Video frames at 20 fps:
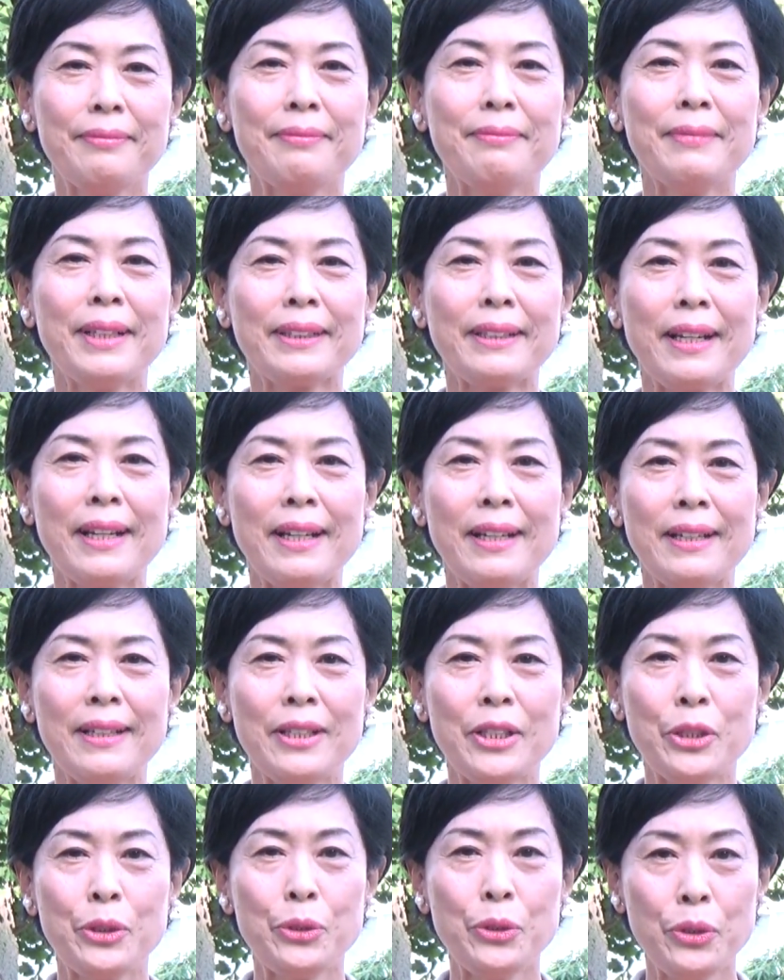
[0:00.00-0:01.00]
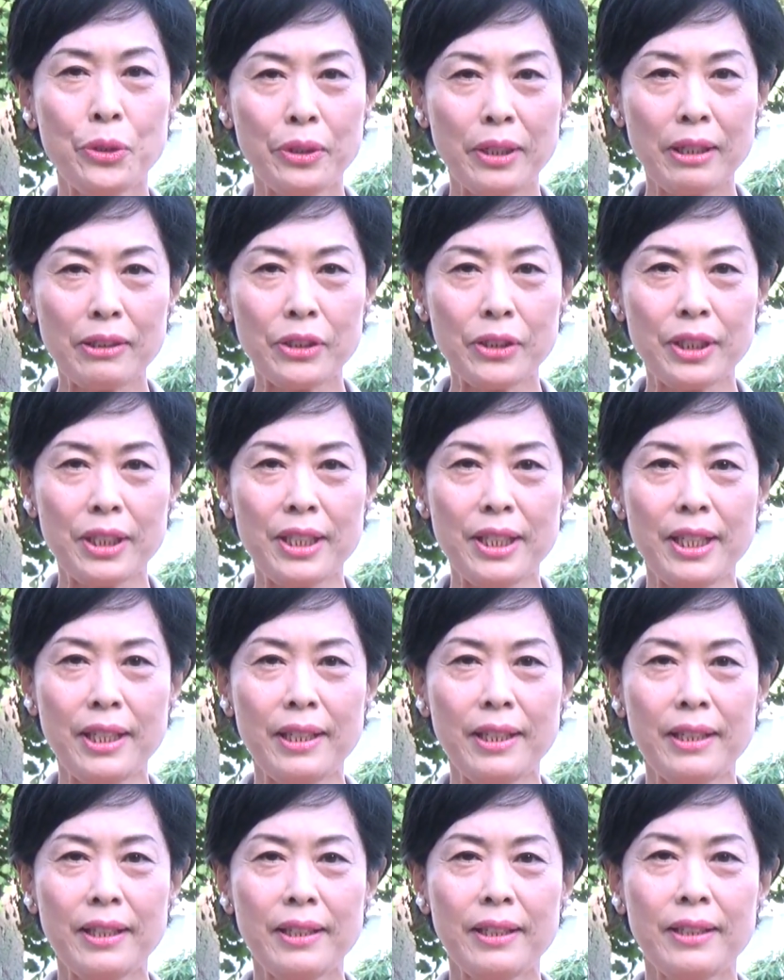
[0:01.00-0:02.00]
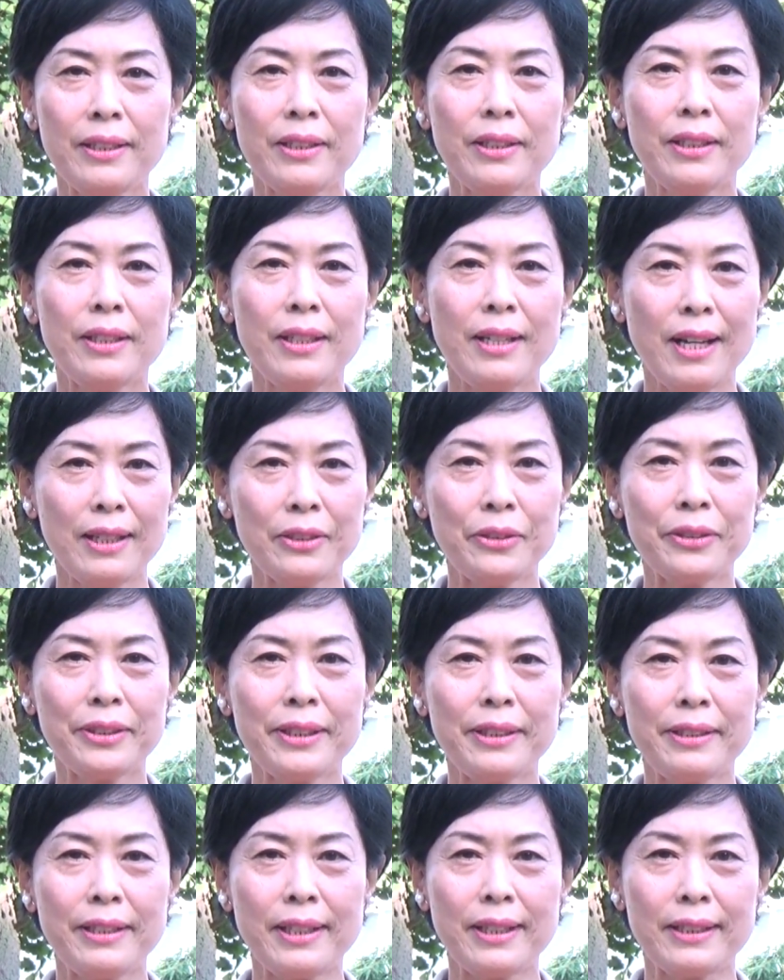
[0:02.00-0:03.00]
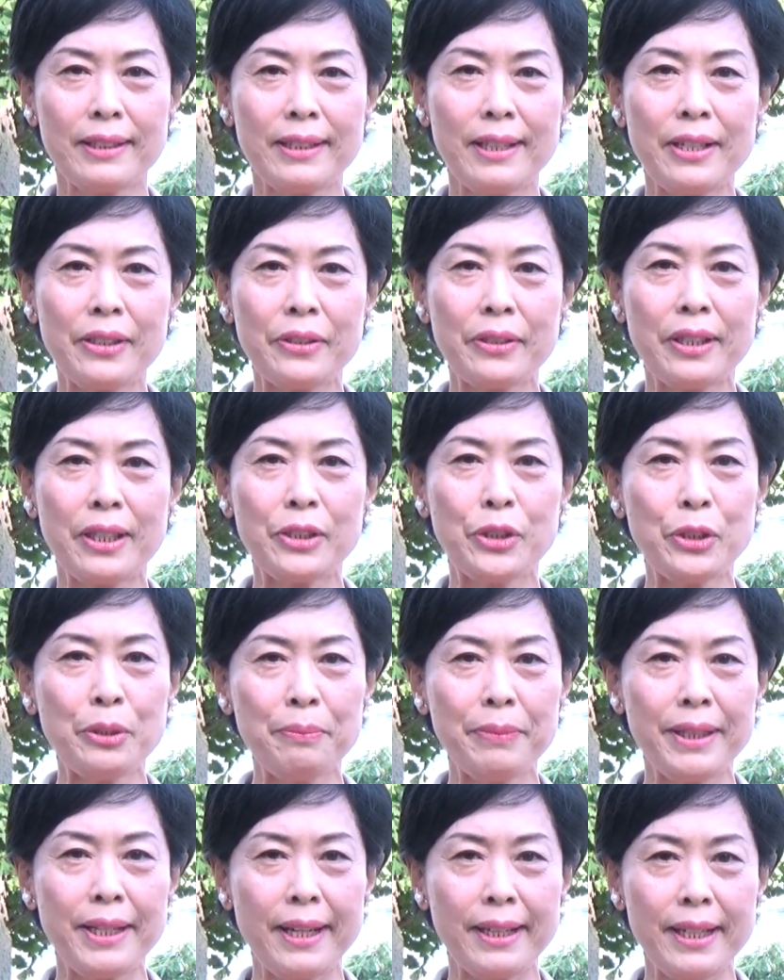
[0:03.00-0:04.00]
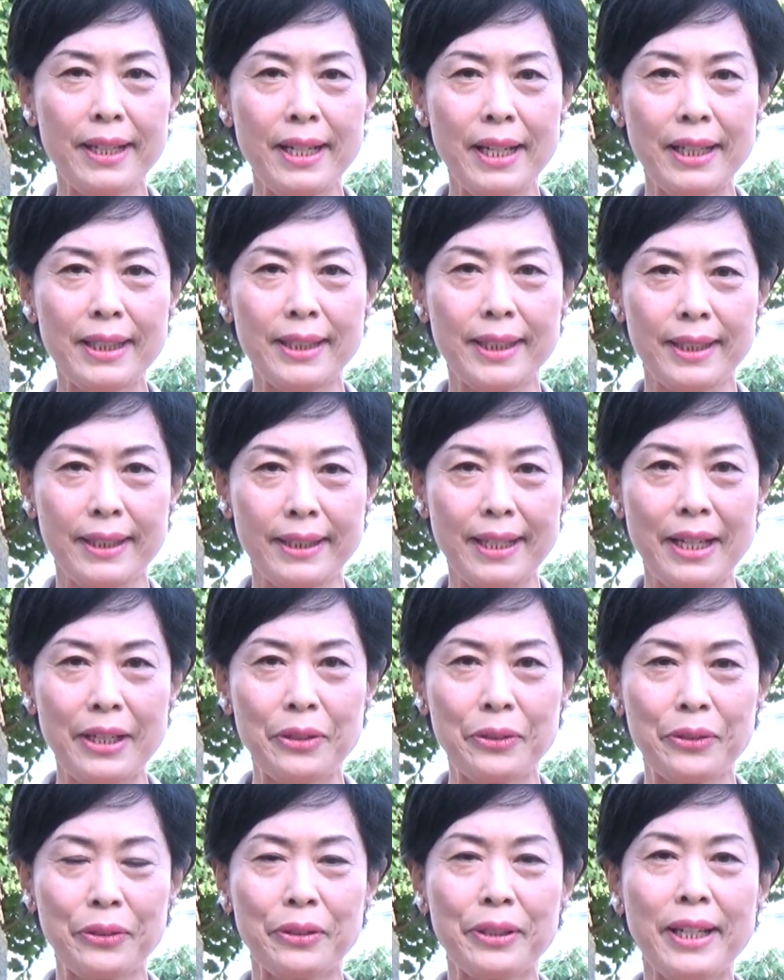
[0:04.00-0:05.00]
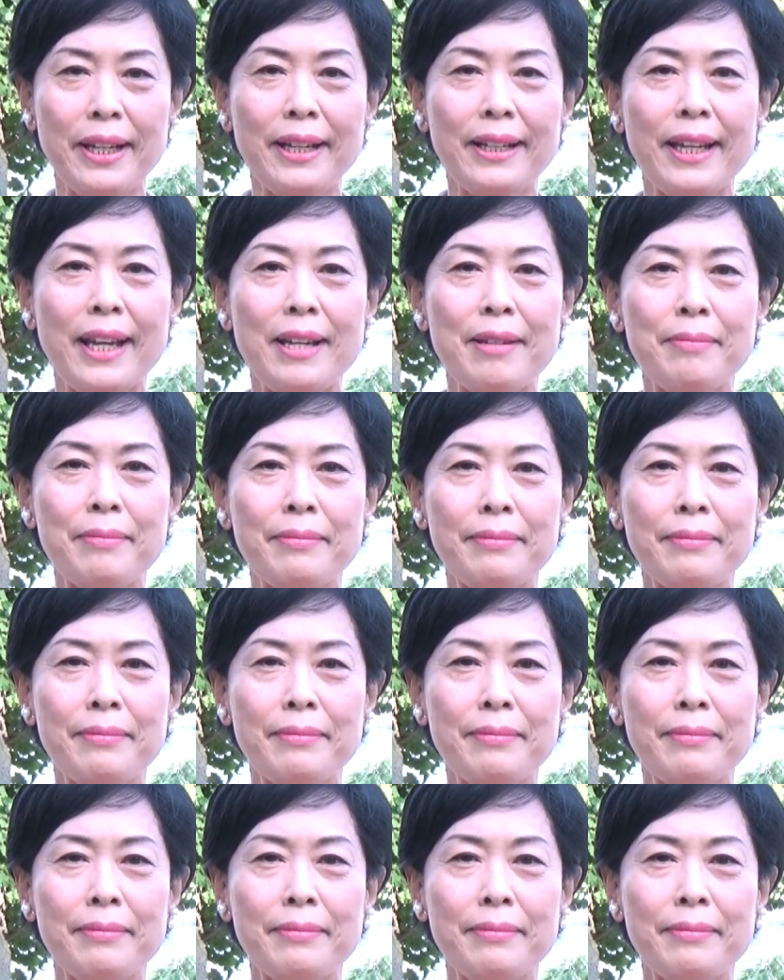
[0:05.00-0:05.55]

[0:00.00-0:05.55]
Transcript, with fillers: また入学式にランドセルや制服が準備できない実態を取り上げ